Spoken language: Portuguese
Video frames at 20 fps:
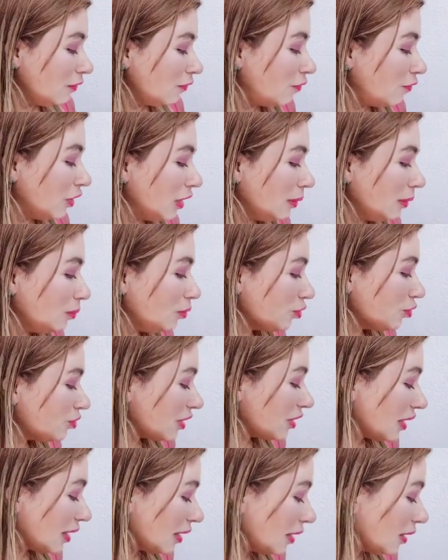
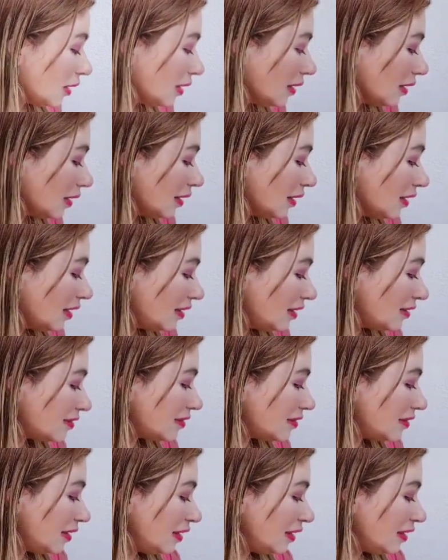Vamos à
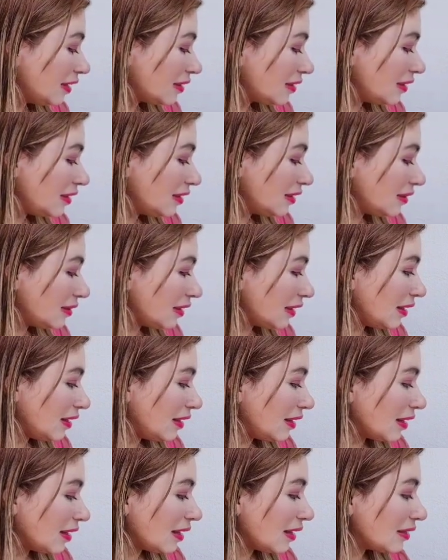resenha
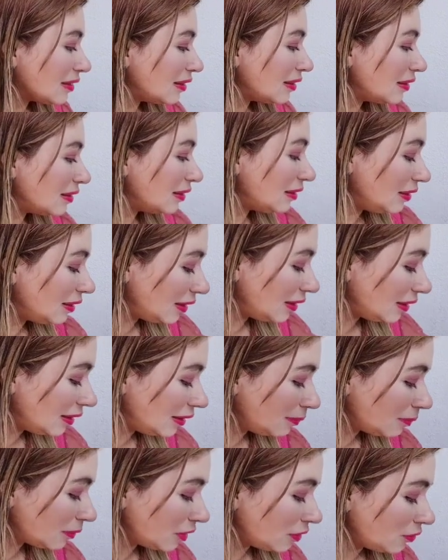detalhada
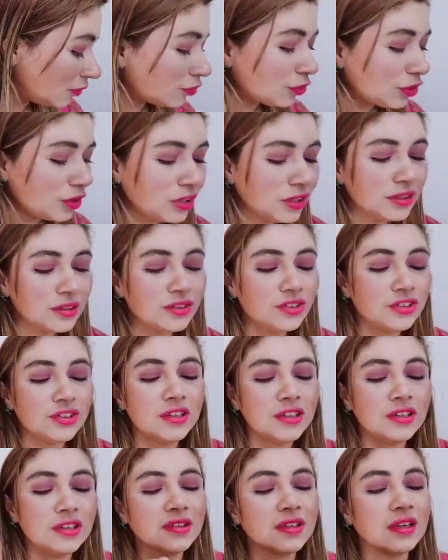dele, my
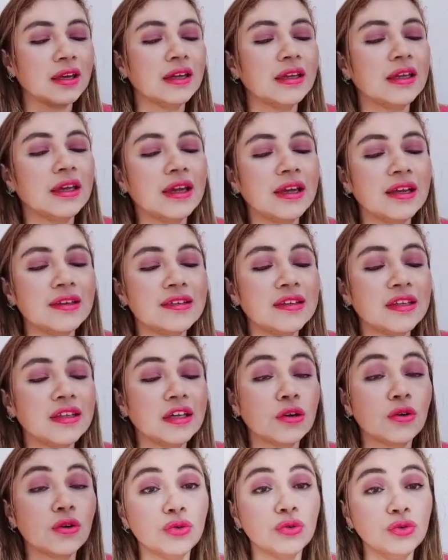friends, que aqui é
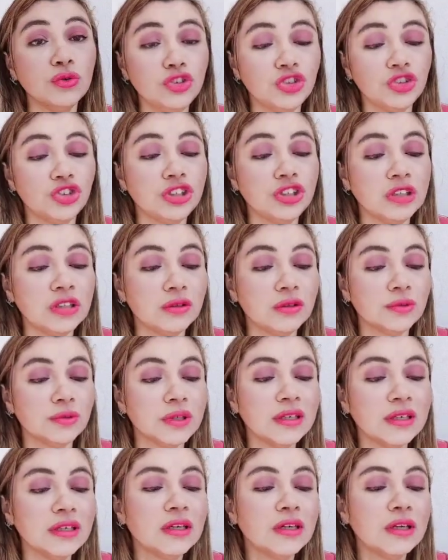resenha
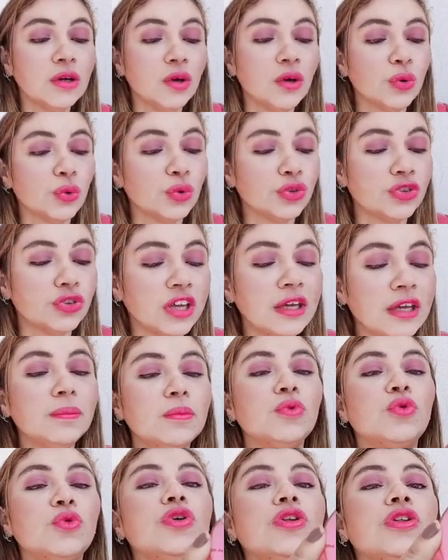contínua. Usei
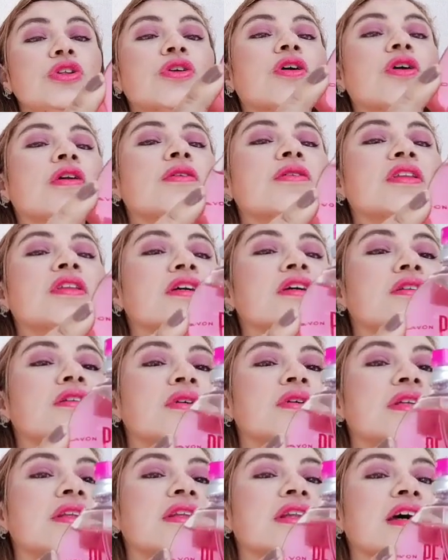muito, olha o
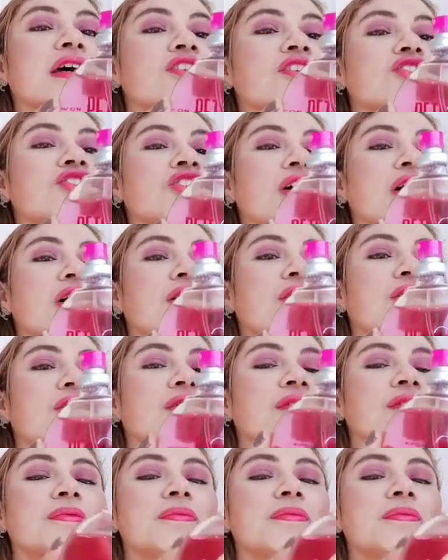tanto que tá já, ó.